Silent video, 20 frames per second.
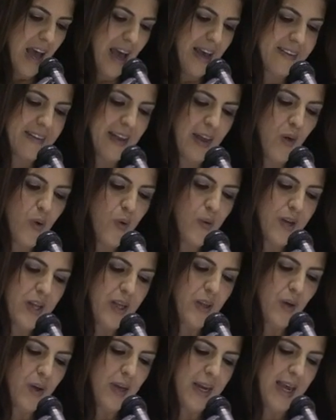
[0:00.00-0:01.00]
a Estados
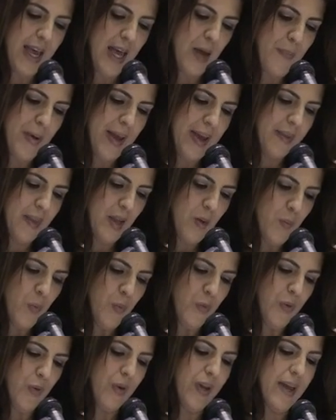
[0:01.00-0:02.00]
Unidos y cada país del
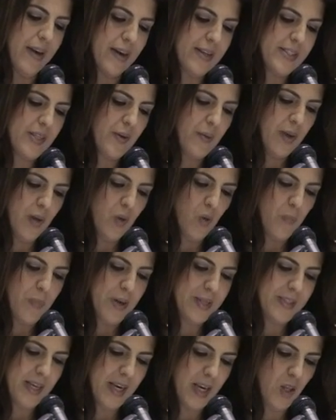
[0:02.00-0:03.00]
mundo que ha recibido un
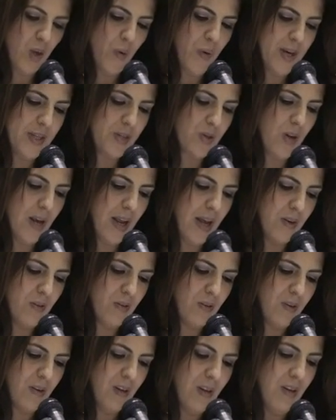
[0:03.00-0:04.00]
perseguido
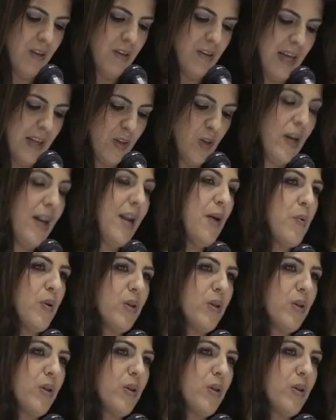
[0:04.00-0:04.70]
venezolano dándole la